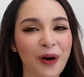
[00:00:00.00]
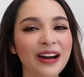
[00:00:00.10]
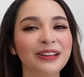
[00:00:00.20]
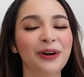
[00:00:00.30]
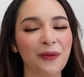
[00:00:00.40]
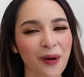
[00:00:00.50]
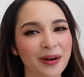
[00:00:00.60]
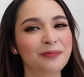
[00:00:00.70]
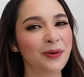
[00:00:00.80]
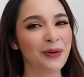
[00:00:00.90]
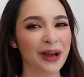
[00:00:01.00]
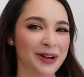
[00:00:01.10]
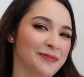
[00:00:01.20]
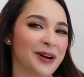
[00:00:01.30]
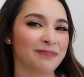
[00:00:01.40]
huwag na huwag po
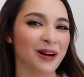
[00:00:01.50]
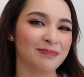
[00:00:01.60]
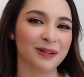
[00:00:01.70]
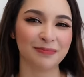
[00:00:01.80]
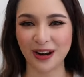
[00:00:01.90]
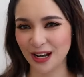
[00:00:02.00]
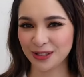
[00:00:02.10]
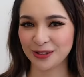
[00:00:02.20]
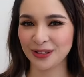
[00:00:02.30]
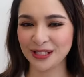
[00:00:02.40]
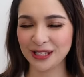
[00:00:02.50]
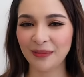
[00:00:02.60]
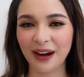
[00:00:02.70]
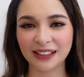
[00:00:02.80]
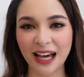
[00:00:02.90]
kayo magpapapressure sa
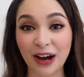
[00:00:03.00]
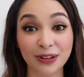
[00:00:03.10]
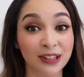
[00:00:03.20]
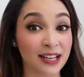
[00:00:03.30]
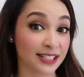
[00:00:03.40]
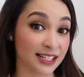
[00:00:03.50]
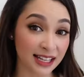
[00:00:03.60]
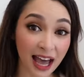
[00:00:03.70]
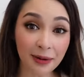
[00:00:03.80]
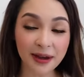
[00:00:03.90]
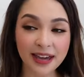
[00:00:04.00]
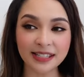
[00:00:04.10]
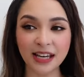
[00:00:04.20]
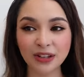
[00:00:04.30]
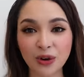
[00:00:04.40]
mga taong nagsasabi
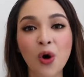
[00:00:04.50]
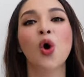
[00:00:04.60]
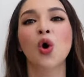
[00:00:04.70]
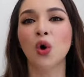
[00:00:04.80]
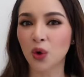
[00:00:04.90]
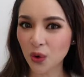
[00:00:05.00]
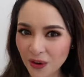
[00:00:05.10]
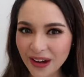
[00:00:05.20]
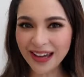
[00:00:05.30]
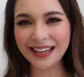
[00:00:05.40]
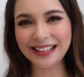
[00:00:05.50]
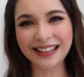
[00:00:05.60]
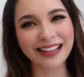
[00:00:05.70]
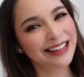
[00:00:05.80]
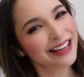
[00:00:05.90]
sa inyo, uy,
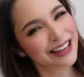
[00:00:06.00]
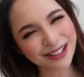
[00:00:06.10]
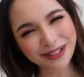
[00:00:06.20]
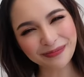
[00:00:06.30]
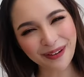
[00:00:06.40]
dagdagan nyo